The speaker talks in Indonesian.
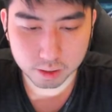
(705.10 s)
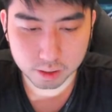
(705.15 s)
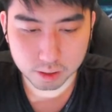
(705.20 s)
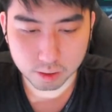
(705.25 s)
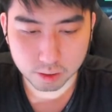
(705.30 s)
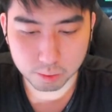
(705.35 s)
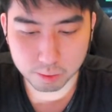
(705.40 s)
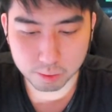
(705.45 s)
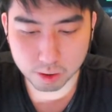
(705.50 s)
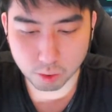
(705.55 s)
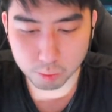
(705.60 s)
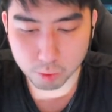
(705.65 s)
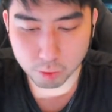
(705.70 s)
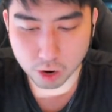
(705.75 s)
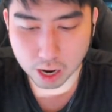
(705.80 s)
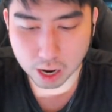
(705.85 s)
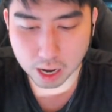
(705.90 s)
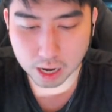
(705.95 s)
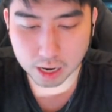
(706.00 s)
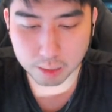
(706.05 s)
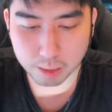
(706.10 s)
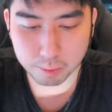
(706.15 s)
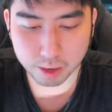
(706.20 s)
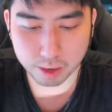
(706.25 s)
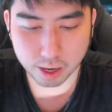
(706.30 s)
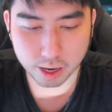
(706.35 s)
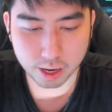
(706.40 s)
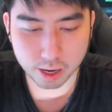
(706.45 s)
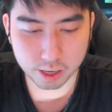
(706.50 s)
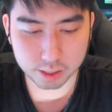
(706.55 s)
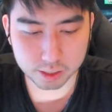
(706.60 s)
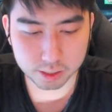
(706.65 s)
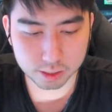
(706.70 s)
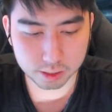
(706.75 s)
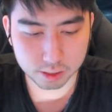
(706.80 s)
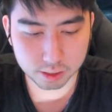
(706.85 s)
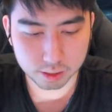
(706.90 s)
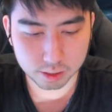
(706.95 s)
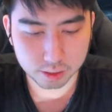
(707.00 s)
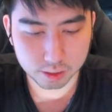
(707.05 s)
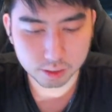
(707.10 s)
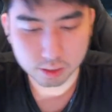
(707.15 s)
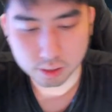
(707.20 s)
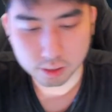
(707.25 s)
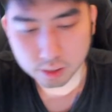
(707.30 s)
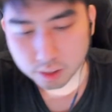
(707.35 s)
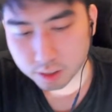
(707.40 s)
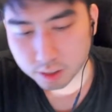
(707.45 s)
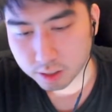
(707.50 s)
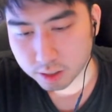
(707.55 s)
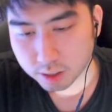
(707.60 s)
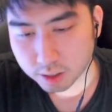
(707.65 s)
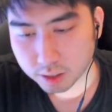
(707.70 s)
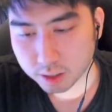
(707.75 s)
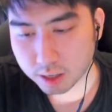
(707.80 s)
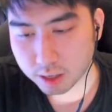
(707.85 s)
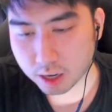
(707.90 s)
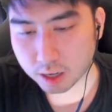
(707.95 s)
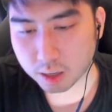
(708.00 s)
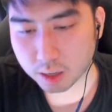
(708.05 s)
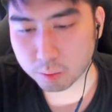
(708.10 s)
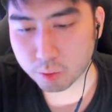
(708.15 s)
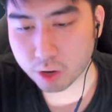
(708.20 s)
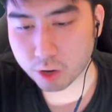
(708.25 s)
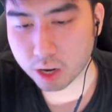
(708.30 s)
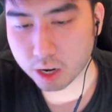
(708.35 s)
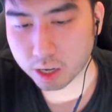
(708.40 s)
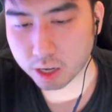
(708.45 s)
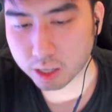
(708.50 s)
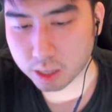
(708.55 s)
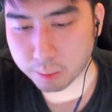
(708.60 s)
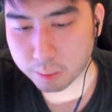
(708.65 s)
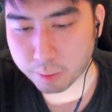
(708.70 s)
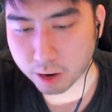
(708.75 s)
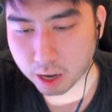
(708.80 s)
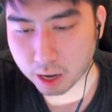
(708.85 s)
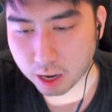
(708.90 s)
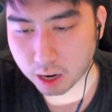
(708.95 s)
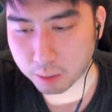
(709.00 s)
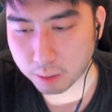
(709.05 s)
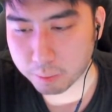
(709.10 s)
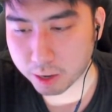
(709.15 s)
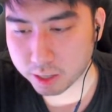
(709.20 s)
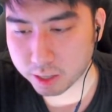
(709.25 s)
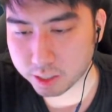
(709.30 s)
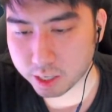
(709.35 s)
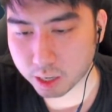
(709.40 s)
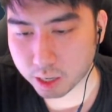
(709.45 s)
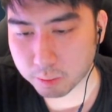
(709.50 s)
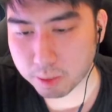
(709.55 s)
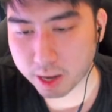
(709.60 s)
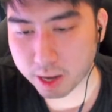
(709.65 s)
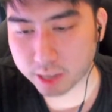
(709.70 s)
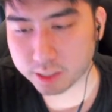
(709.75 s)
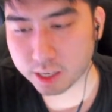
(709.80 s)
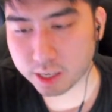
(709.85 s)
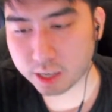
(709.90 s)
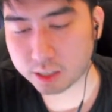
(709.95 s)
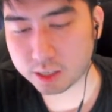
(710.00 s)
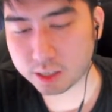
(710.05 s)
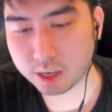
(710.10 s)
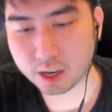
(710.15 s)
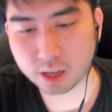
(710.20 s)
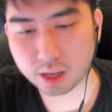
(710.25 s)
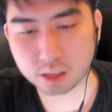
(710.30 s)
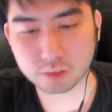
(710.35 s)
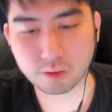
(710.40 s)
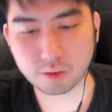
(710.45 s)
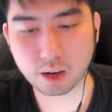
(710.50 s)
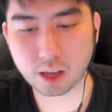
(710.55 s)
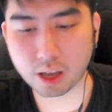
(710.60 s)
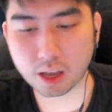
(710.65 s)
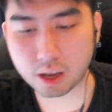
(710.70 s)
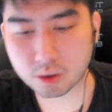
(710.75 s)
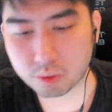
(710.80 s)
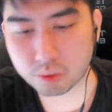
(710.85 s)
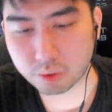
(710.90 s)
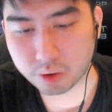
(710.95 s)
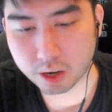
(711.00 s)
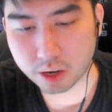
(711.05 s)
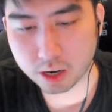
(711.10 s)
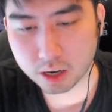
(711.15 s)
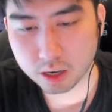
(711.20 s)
Emang combo haram guys Dan kemungkinan kita bakal banjir blessing sini guys Feeling aku ya